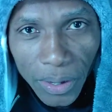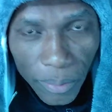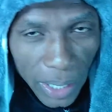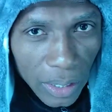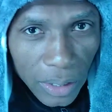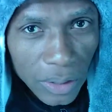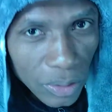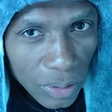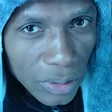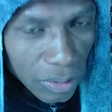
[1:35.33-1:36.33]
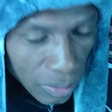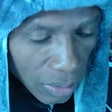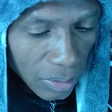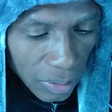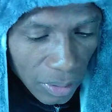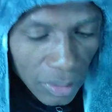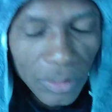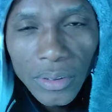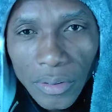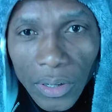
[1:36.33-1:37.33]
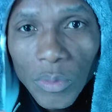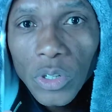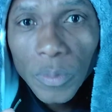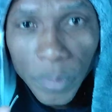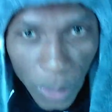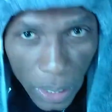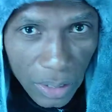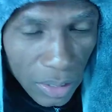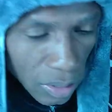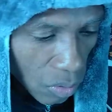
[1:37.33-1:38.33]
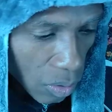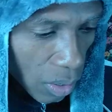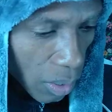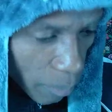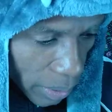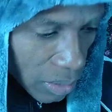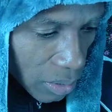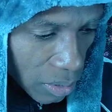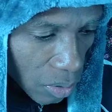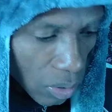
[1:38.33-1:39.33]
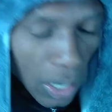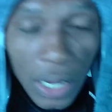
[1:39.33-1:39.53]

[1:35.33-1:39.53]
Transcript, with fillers: Mas não, não, não, não. Vamos, presta atenção, presta atenção.